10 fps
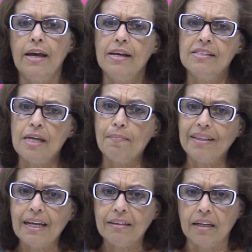Se
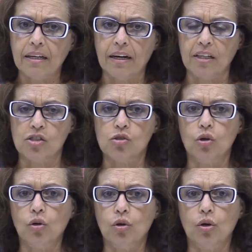abitate in
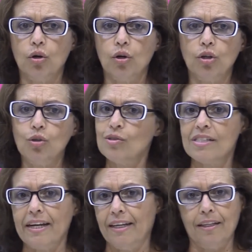Cristo, non
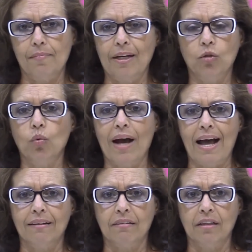sarete
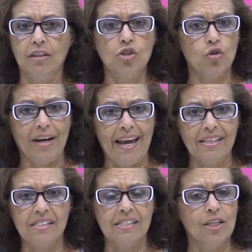maleducati,
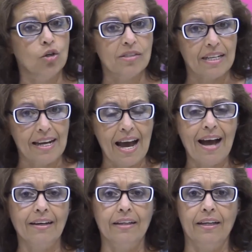disonesti o
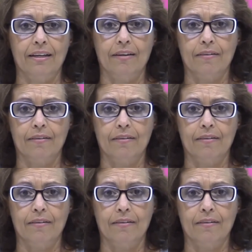sleali.